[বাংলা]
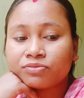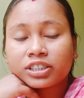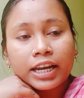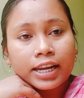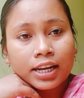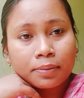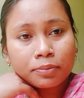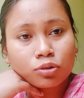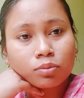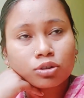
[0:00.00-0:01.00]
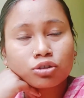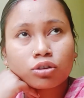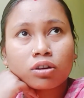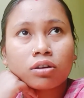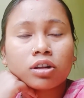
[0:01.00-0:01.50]
চাইলে আমি তোমাদের
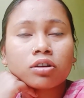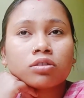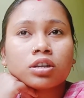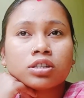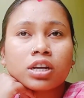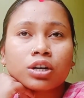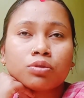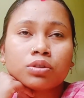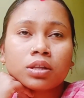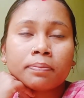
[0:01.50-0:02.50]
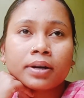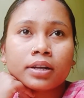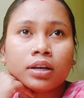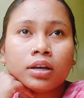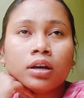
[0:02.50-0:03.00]
সঙ্গে অনেক কথাই শেয়ার করতে
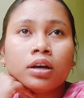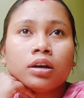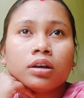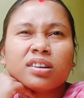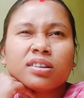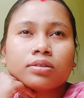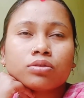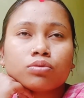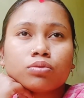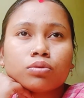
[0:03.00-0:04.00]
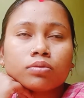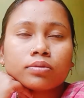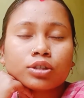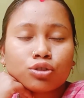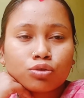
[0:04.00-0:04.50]
পারি কিন্তু
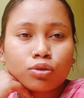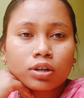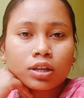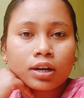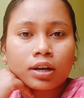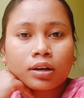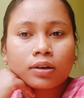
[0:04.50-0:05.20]
কিছু কথা